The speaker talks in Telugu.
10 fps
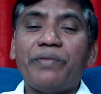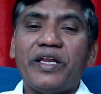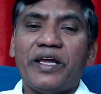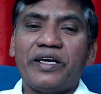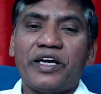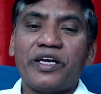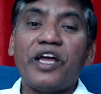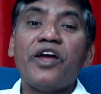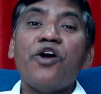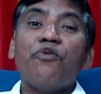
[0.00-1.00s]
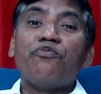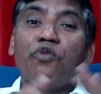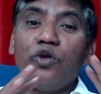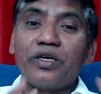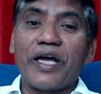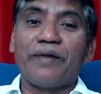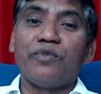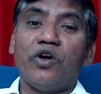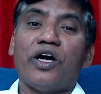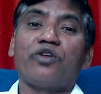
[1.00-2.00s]
మీరు ఏంటంటే ఫుల్ టైమ్
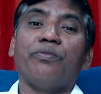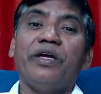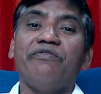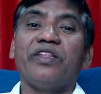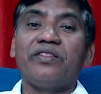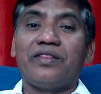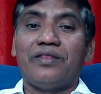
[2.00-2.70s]
యూ హ్యావ్ టు బీ విత్